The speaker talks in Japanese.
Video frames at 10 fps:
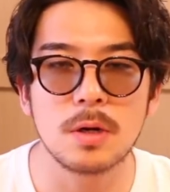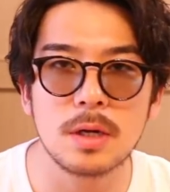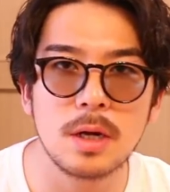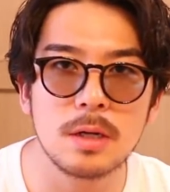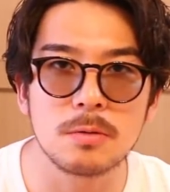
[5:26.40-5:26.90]
れ
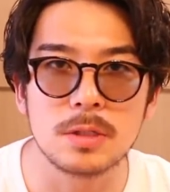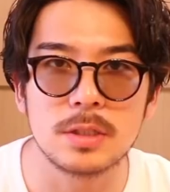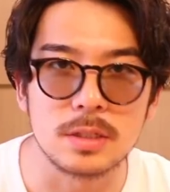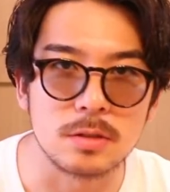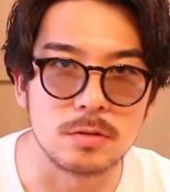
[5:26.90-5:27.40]
からの季
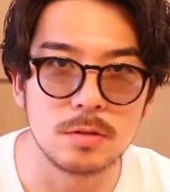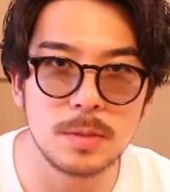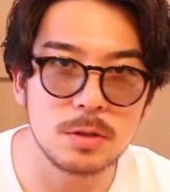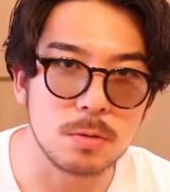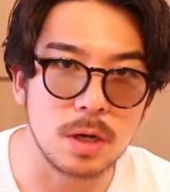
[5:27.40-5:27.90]
節
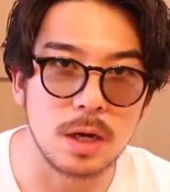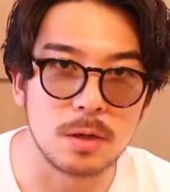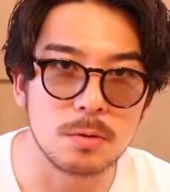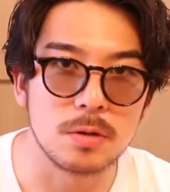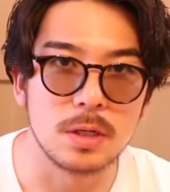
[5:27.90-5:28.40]
海とか
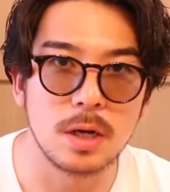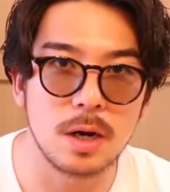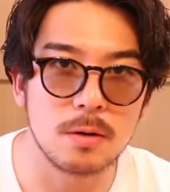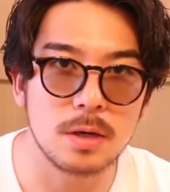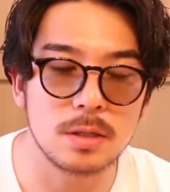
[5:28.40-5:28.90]
よく行か
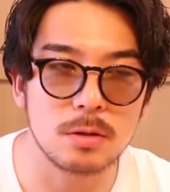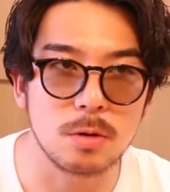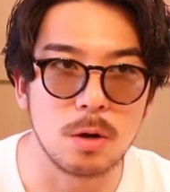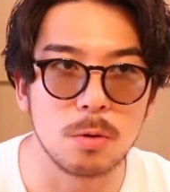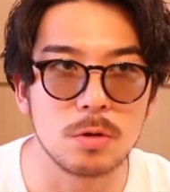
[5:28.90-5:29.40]
れる方と
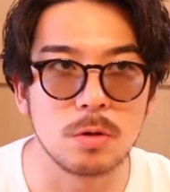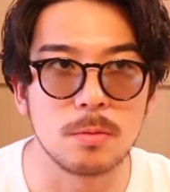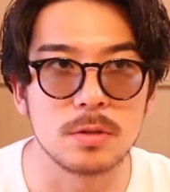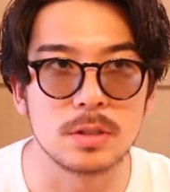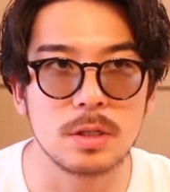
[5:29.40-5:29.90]
か多いと
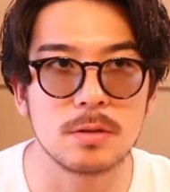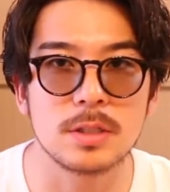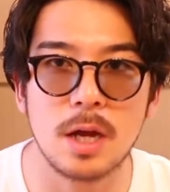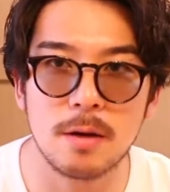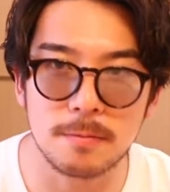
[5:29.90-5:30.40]
思うんですけど
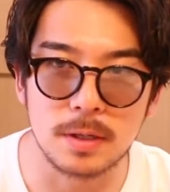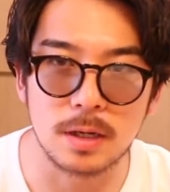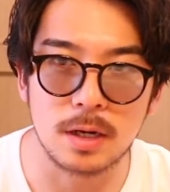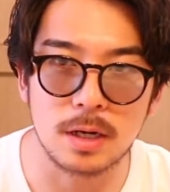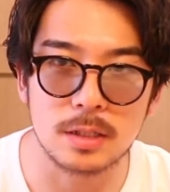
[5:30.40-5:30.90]
サーフィン
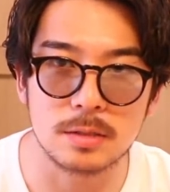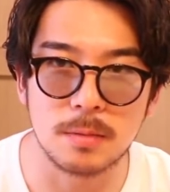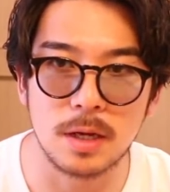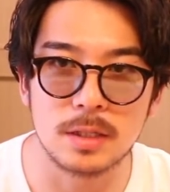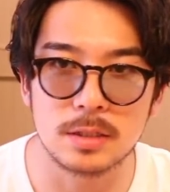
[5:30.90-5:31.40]
から始
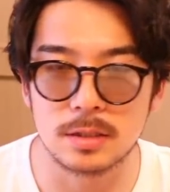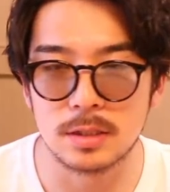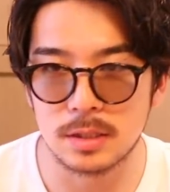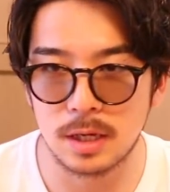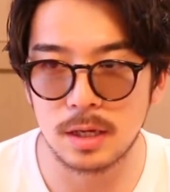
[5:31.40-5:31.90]
め
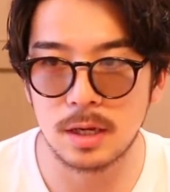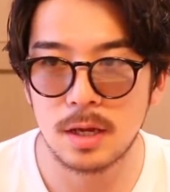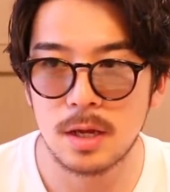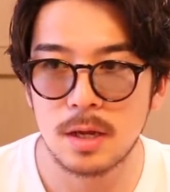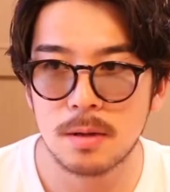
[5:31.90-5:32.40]
水泳
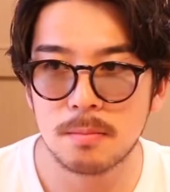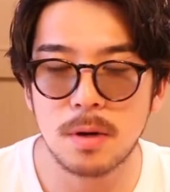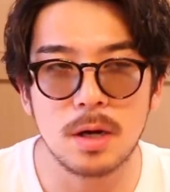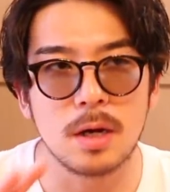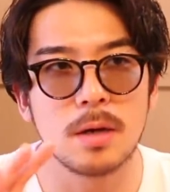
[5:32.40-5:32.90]

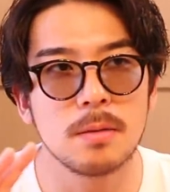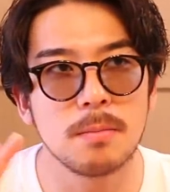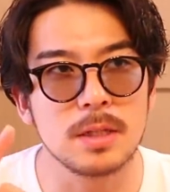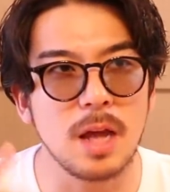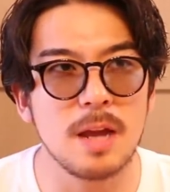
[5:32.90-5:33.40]
まあ、
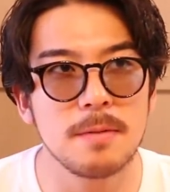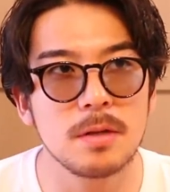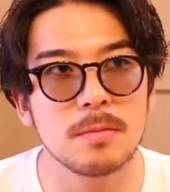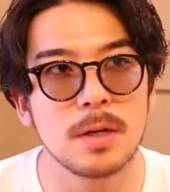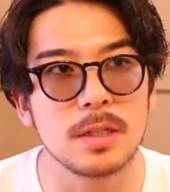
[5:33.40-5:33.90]
まあ、
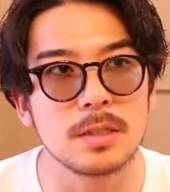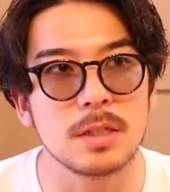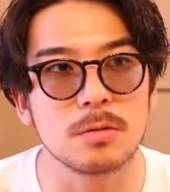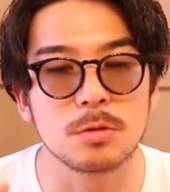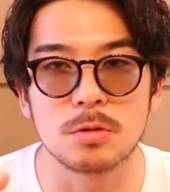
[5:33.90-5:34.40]
ダイビングまで行っ
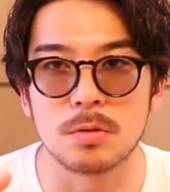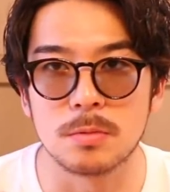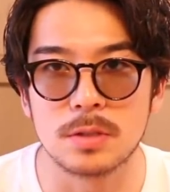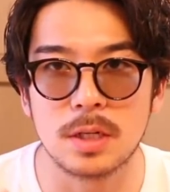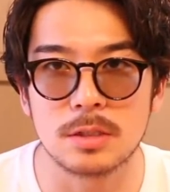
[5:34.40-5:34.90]
ちゃうとちょっと
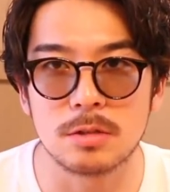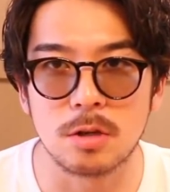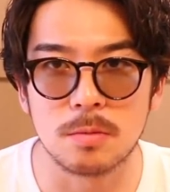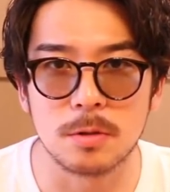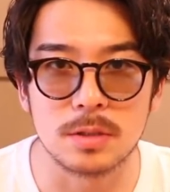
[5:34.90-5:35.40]
難しいと
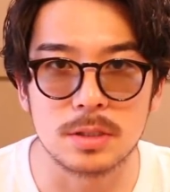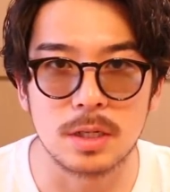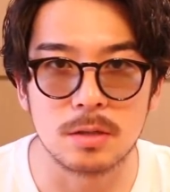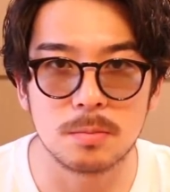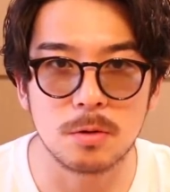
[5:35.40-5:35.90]
は思うんですけ
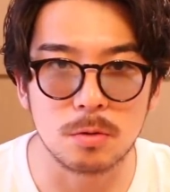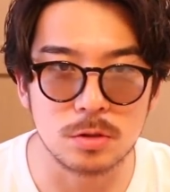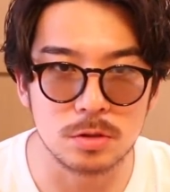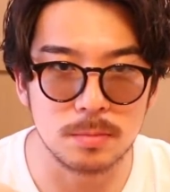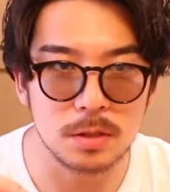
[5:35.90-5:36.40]
れども
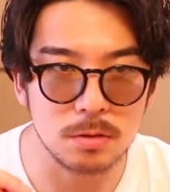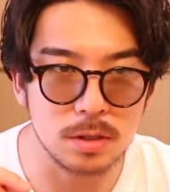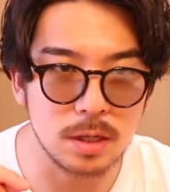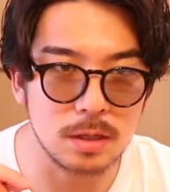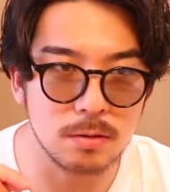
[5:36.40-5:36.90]
50m
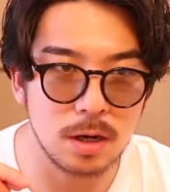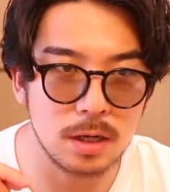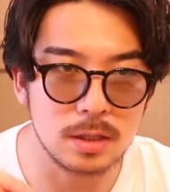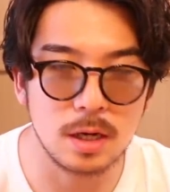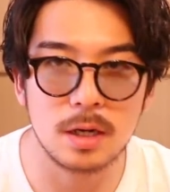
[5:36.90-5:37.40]
以内の
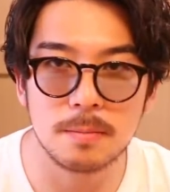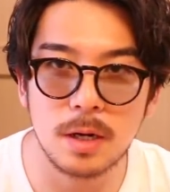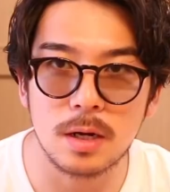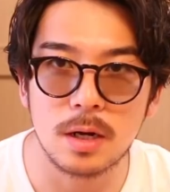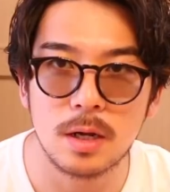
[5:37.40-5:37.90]
範囲であれ
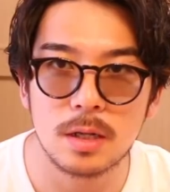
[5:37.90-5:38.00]
ば